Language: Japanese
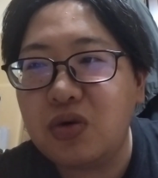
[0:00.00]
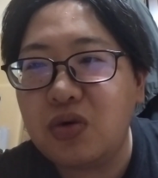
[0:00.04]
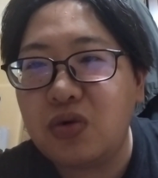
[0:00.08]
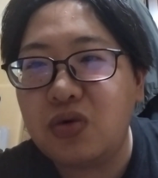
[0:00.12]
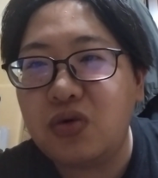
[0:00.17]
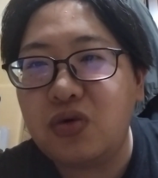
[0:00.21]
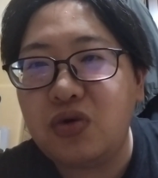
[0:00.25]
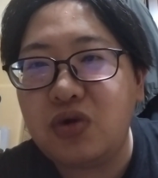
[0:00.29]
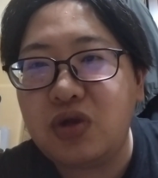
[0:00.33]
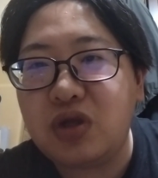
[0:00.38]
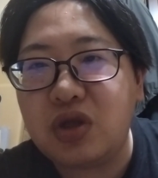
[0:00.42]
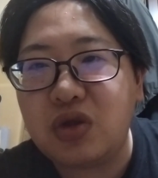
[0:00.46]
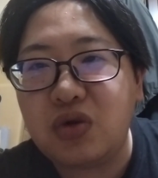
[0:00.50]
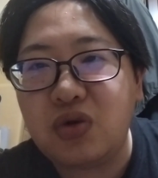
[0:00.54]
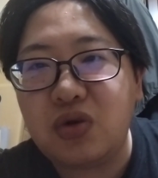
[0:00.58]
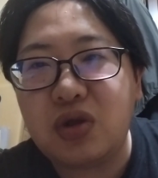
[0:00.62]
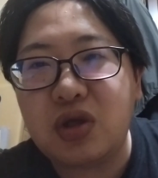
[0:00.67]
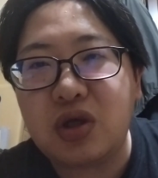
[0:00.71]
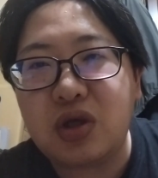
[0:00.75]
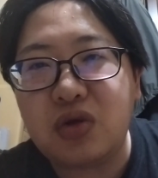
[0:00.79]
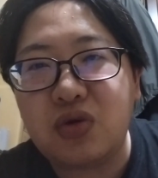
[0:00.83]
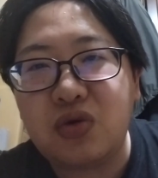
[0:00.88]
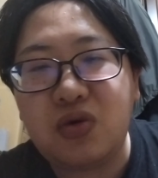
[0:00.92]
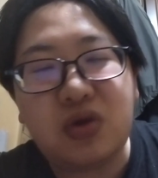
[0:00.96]
本塁打抜い
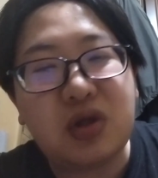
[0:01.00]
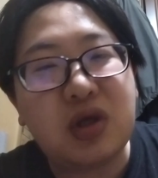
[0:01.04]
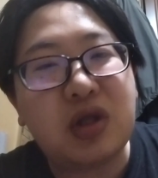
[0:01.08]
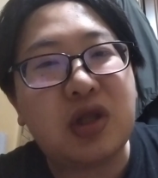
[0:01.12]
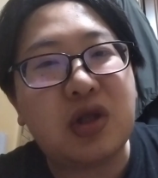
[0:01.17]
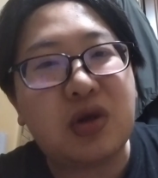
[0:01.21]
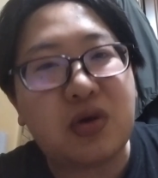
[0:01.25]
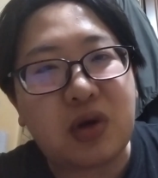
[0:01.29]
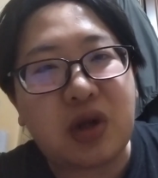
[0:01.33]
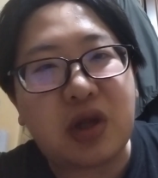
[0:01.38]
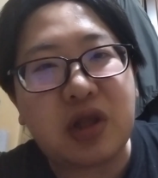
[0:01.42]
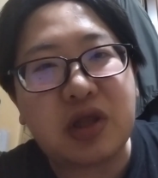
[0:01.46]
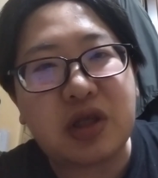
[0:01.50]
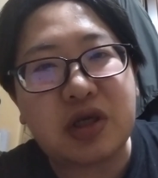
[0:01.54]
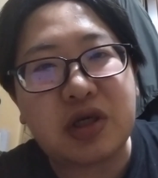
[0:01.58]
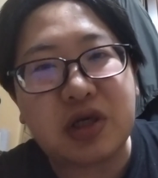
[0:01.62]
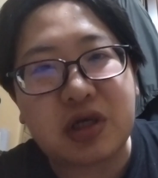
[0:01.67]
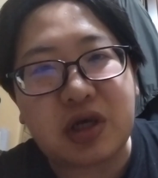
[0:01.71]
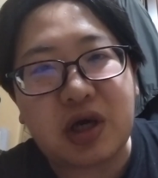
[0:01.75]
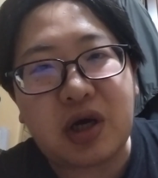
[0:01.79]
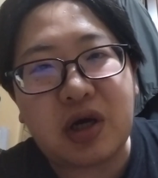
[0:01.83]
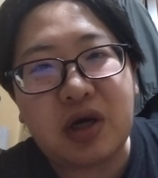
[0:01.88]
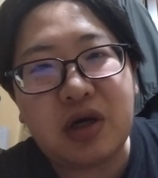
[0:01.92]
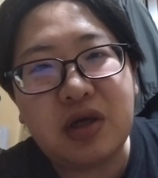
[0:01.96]
た、抜いたんだよね、
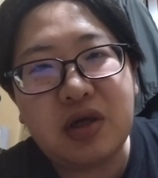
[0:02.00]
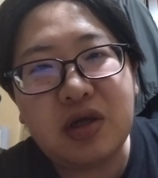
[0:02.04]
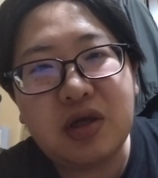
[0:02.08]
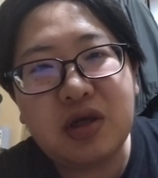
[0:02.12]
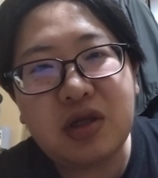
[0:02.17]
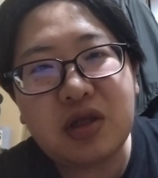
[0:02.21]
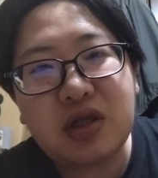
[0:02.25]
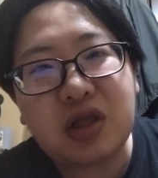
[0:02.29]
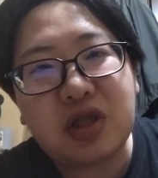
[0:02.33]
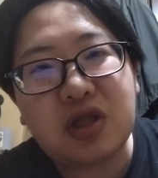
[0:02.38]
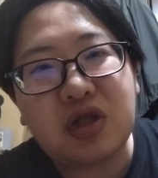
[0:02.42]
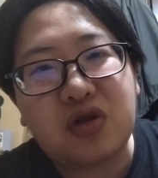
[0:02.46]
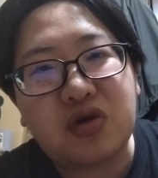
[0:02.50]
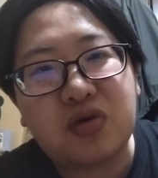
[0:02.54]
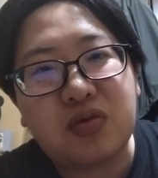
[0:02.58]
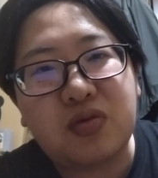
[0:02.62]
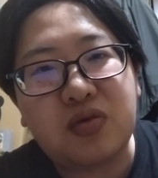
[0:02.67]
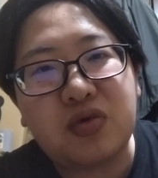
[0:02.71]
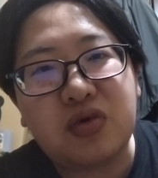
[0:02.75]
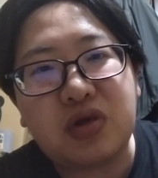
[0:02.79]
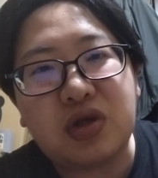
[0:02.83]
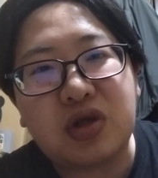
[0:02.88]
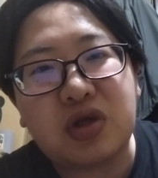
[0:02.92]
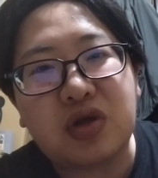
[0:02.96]
確か。だったと
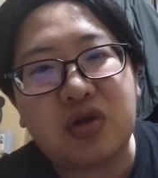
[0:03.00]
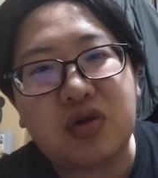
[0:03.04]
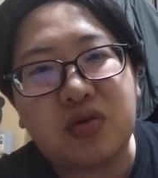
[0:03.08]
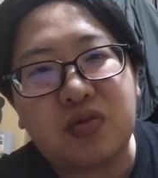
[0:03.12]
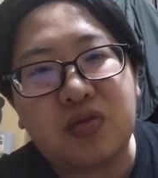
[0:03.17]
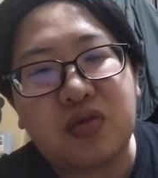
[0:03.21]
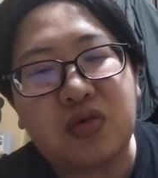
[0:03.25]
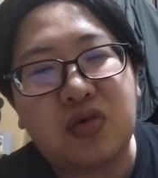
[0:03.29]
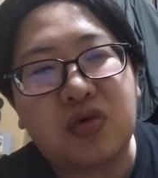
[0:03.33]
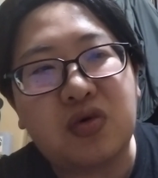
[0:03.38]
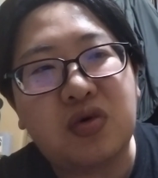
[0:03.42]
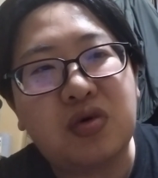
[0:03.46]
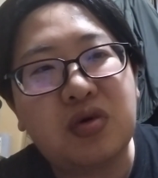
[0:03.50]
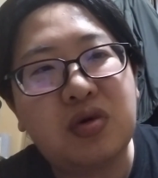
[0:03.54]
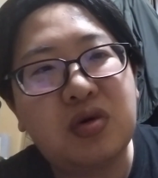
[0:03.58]
思うんですけども、